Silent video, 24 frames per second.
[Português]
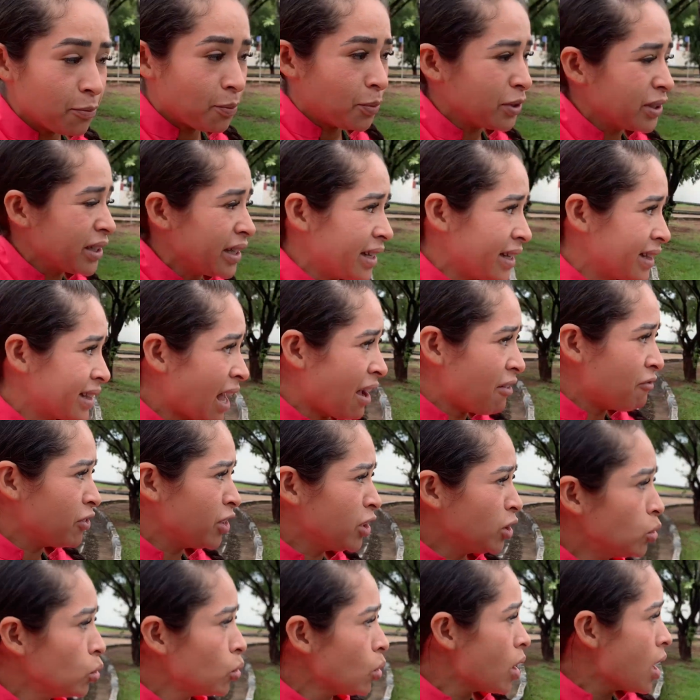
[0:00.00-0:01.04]
poder estar tá
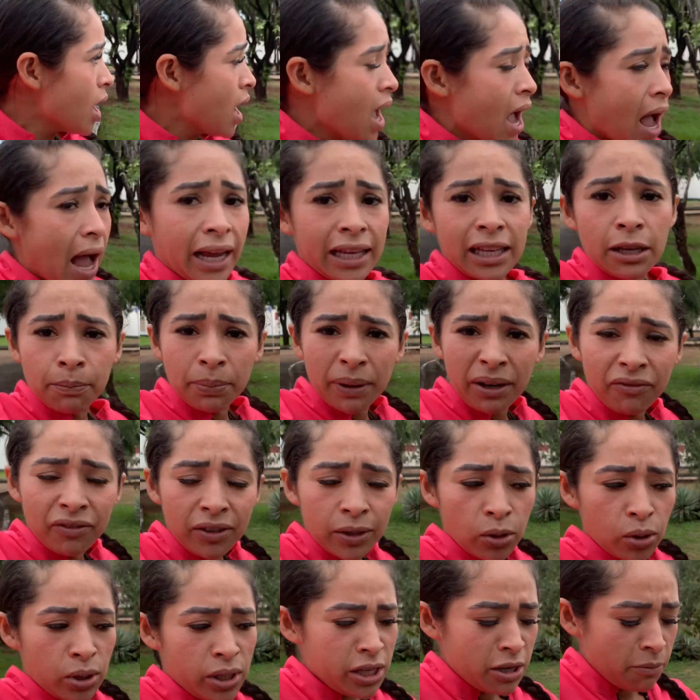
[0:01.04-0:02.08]
vindo aqui para
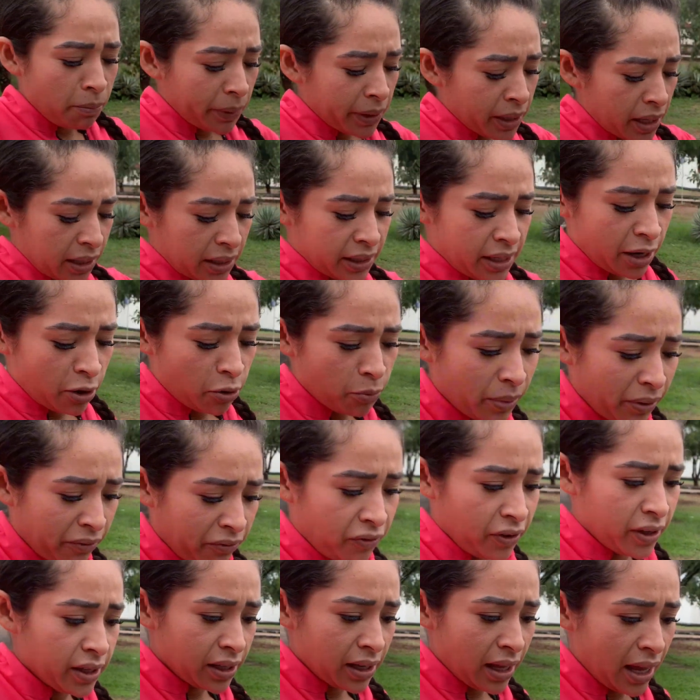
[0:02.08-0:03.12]
Vila Olímpica, que é uma
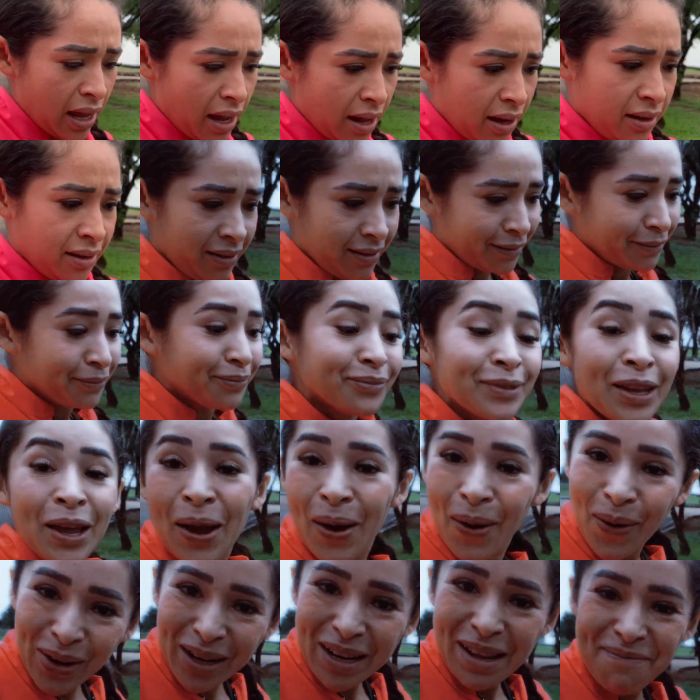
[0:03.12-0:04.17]
vila
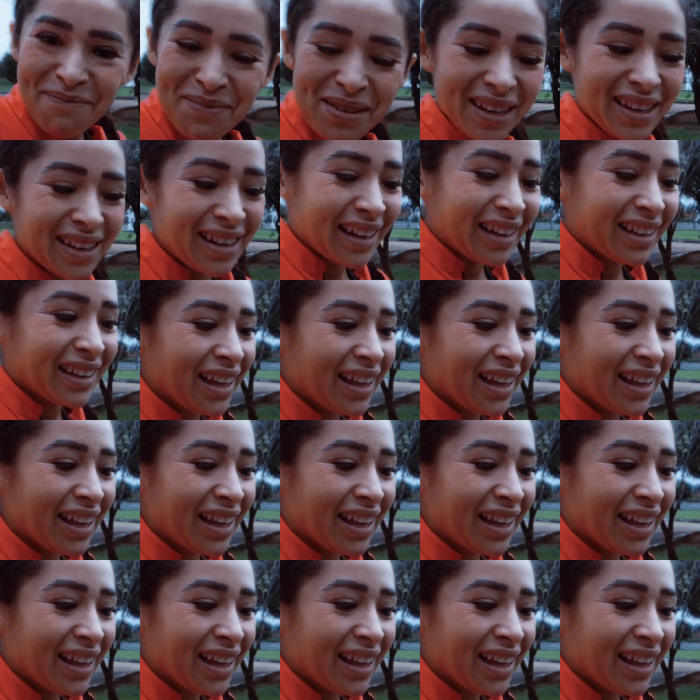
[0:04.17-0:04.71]
olímpica, né? Que